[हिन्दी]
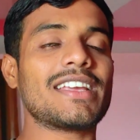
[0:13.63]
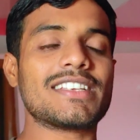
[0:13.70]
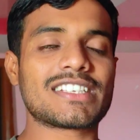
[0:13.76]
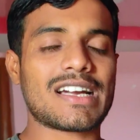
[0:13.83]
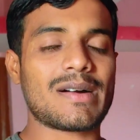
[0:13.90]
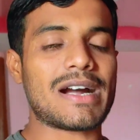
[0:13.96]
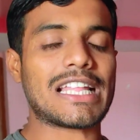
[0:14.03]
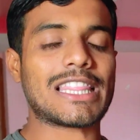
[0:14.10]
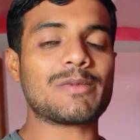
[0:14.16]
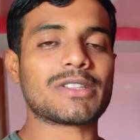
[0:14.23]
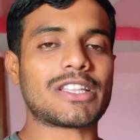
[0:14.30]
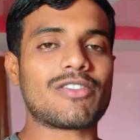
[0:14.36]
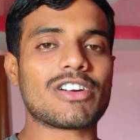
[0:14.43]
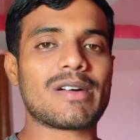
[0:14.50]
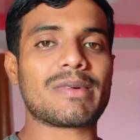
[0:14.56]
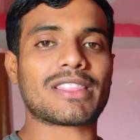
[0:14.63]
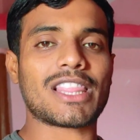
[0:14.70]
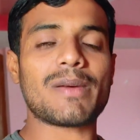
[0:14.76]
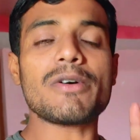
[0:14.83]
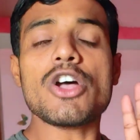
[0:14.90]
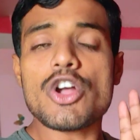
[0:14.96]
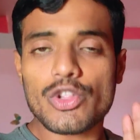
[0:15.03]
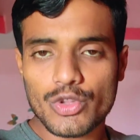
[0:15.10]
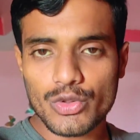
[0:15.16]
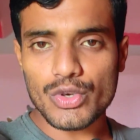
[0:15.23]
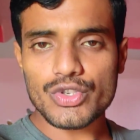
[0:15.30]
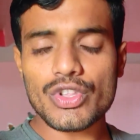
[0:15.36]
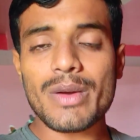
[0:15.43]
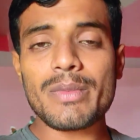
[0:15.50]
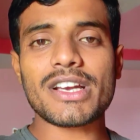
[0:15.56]
इसका बात में बताऊंगा मतलब तो
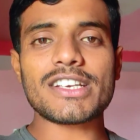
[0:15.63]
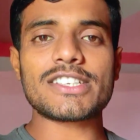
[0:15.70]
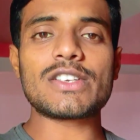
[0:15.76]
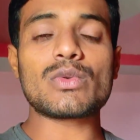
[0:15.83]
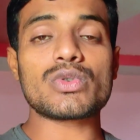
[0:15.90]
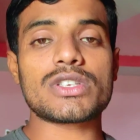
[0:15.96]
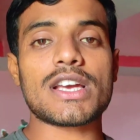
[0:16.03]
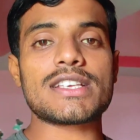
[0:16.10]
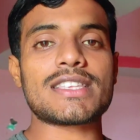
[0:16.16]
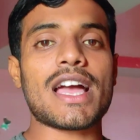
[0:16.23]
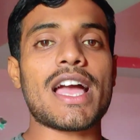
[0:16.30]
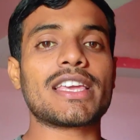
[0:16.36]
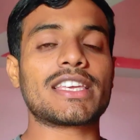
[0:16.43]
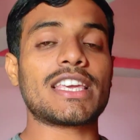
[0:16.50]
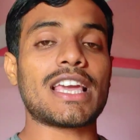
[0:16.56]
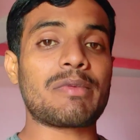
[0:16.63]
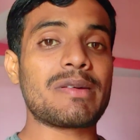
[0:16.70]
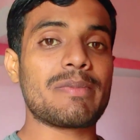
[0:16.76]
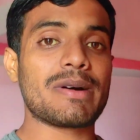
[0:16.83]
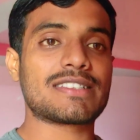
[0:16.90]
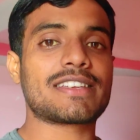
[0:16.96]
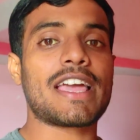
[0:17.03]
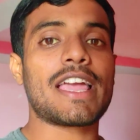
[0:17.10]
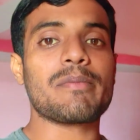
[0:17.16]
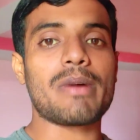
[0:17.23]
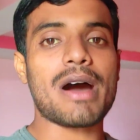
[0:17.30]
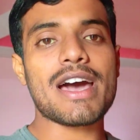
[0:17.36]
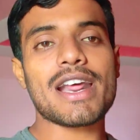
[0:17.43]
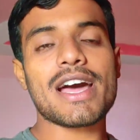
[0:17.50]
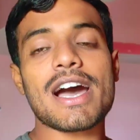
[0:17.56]
दोस्तों अभी का सीन कुछ ऐसा है कि अभी बस गए हैं
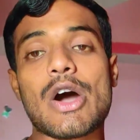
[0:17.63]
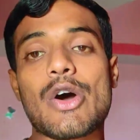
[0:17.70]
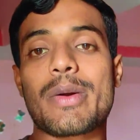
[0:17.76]
बारह